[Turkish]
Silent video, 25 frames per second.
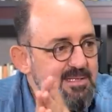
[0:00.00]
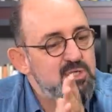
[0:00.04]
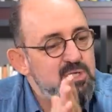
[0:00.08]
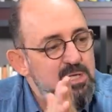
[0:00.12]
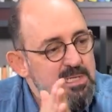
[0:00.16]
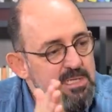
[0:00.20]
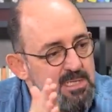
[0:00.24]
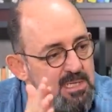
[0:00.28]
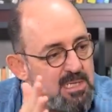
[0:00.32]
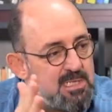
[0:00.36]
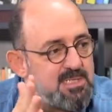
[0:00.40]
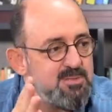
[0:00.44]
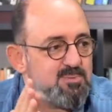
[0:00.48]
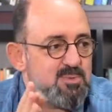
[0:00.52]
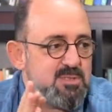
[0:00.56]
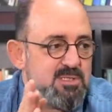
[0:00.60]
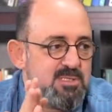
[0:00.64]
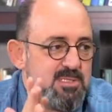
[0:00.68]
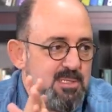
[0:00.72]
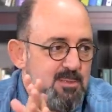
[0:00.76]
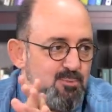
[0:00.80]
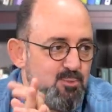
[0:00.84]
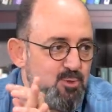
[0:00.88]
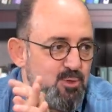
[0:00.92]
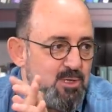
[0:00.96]
Şey
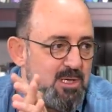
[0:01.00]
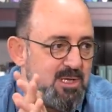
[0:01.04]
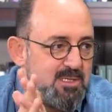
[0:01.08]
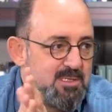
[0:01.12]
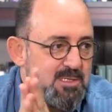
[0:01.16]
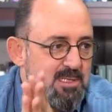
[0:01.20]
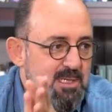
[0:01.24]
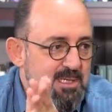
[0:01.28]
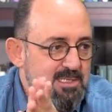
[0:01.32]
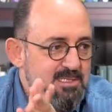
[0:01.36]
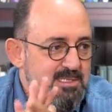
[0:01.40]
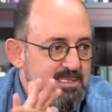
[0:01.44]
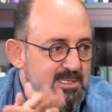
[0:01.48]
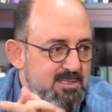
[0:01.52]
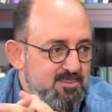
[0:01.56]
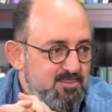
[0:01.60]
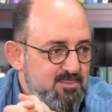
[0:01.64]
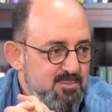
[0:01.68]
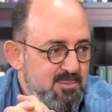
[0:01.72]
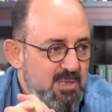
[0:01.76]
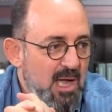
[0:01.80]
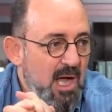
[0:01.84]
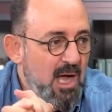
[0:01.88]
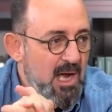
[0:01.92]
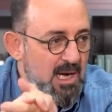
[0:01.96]
esprisi yapılıyor hatta işte
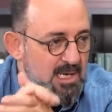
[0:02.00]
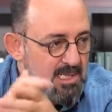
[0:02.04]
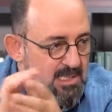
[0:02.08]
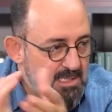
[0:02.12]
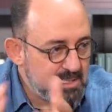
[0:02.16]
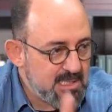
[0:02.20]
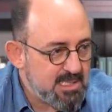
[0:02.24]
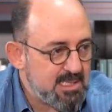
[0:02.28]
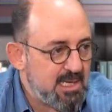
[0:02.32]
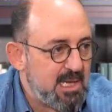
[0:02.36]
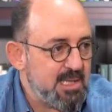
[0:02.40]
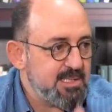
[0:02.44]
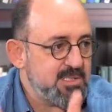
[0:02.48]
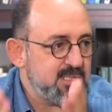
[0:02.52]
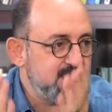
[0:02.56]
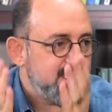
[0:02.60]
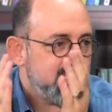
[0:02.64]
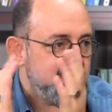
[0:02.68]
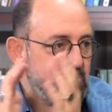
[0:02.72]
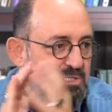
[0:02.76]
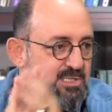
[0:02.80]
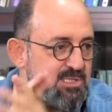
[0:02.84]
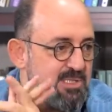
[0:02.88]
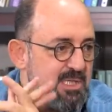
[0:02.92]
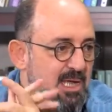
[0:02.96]
ağırlıkları attığı
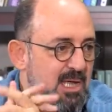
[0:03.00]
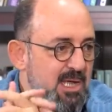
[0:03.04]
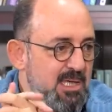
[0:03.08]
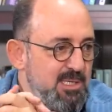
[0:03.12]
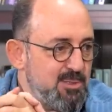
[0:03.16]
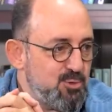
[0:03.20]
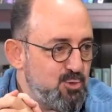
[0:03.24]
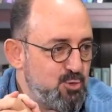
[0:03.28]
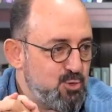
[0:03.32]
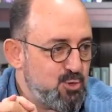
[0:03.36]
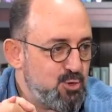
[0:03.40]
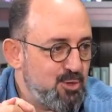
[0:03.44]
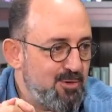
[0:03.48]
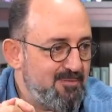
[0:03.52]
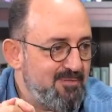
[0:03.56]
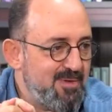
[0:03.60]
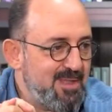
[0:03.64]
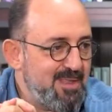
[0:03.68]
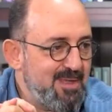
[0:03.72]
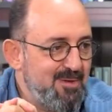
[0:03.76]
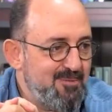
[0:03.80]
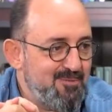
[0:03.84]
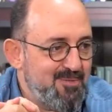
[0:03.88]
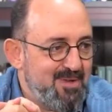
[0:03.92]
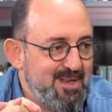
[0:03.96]
için daha iyi uçuyor
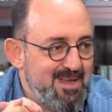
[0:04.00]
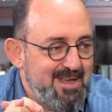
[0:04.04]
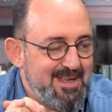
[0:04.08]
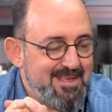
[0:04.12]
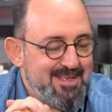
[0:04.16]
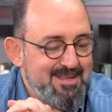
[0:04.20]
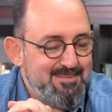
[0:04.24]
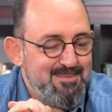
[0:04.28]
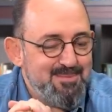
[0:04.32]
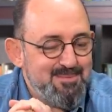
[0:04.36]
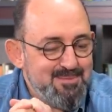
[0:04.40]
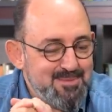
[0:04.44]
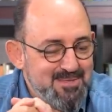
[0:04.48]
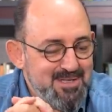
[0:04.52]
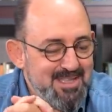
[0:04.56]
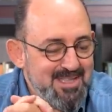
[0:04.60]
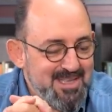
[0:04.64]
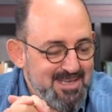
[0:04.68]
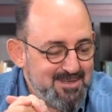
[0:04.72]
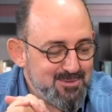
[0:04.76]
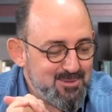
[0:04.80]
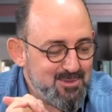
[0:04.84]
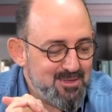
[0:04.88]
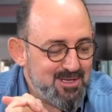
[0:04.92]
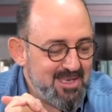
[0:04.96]
falan filan gibi bir
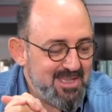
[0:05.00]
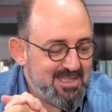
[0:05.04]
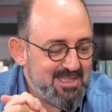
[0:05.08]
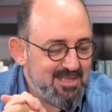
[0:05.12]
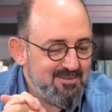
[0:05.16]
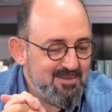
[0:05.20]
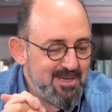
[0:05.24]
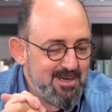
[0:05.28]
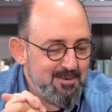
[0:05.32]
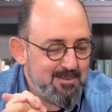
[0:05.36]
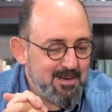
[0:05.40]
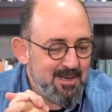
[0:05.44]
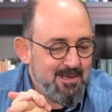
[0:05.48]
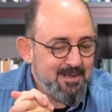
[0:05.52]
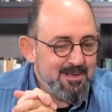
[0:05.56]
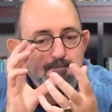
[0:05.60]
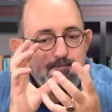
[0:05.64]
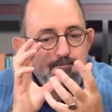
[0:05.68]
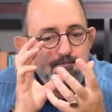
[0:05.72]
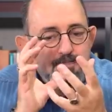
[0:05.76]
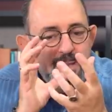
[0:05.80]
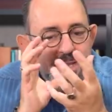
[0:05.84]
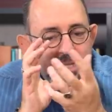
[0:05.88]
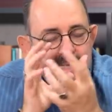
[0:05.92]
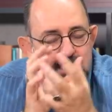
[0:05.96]
şeyler söyleyen de var ama
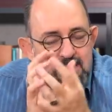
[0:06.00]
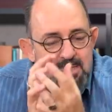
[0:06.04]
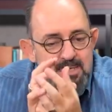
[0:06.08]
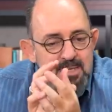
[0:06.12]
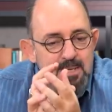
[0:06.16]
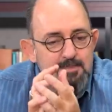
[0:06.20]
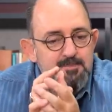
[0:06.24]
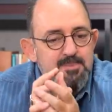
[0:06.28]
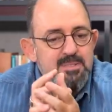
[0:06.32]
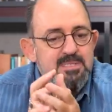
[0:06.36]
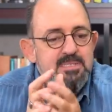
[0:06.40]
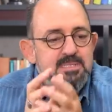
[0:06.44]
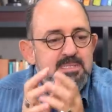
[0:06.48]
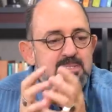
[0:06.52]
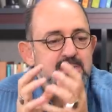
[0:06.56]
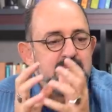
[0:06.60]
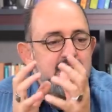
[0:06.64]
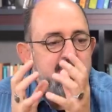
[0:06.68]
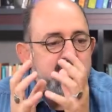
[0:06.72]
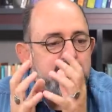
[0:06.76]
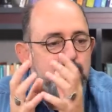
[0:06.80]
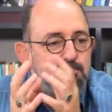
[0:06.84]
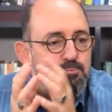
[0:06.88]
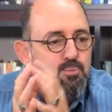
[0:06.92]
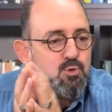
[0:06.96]
beyin yapısı
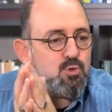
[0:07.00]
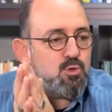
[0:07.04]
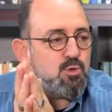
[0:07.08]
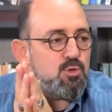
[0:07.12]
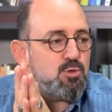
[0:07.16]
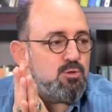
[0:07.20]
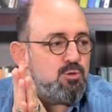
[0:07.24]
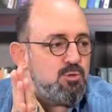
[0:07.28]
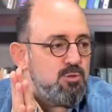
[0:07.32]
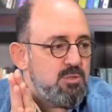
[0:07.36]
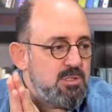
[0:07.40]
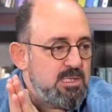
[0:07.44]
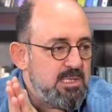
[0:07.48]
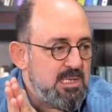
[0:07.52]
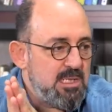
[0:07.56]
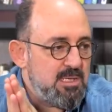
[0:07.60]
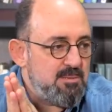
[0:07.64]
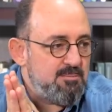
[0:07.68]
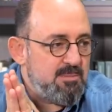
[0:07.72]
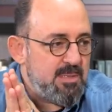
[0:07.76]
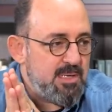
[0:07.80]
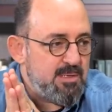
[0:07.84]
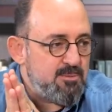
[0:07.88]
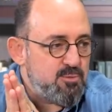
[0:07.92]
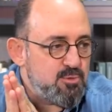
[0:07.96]
ya da büyüklüğü değil
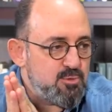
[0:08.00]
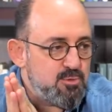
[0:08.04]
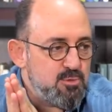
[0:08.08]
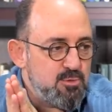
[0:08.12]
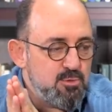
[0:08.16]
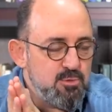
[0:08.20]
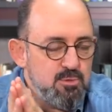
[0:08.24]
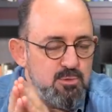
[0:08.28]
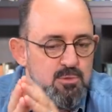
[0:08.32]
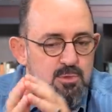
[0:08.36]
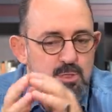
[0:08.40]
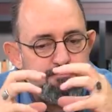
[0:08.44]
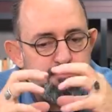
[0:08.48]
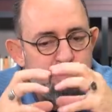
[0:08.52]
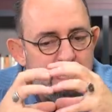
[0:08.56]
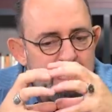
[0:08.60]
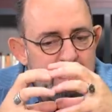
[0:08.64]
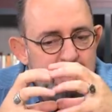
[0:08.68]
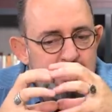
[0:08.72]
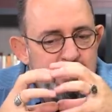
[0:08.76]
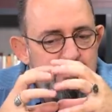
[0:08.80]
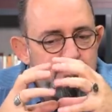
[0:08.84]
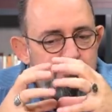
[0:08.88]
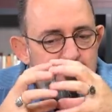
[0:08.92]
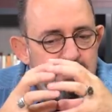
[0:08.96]
mevzu.
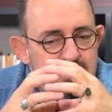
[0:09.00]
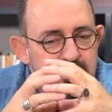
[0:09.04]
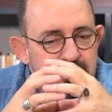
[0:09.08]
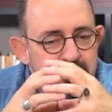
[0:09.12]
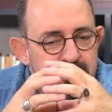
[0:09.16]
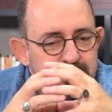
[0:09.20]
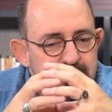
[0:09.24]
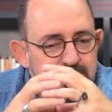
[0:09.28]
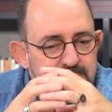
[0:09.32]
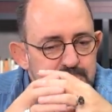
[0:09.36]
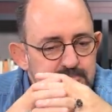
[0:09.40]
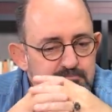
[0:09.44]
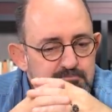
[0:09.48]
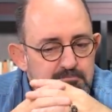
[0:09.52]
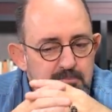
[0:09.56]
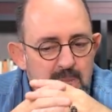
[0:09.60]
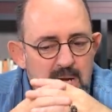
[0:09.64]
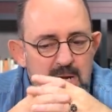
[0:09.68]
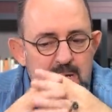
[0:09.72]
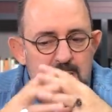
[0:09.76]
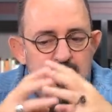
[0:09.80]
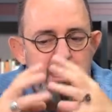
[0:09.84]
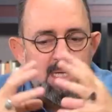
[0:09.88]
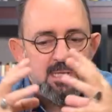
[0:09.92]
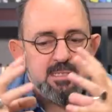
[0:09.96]
Beyin bir
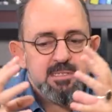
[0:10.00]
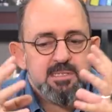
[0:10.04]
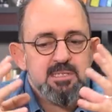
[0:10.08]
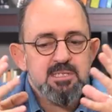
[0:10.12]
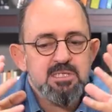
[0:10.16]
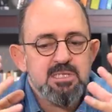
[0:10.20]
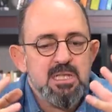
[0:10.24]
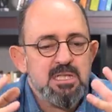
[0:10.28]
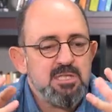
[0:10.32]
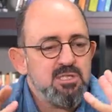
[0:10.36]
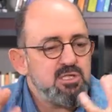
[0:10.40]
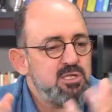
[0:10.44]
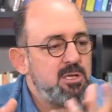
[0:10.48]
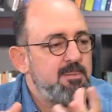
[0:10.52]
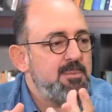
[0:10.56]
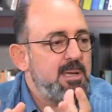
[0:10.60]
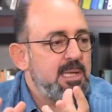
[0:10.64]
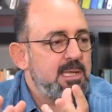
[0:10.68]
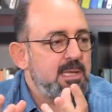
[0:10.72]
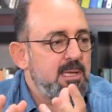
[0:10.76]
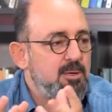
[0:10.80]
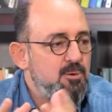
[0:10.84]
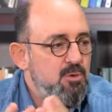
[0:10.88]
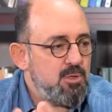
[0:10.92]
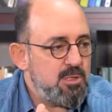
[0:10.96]
bağlantısal
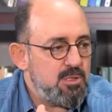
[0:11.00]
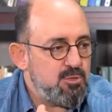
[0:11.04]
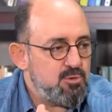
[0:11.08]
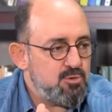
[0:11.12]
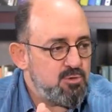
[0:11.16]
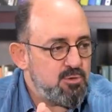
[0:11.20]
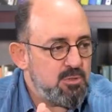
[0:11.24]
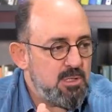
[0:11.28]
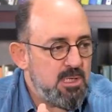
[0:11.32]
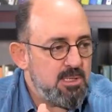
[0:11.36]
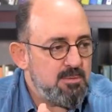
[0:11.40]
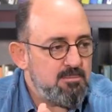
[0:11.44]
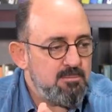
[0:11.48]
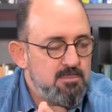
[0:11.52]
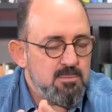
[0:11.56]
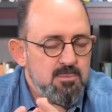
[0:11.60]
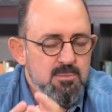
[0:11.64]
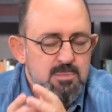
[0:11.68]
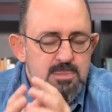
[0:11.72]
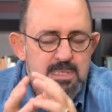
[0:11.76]
şebeke öyle düşünelim.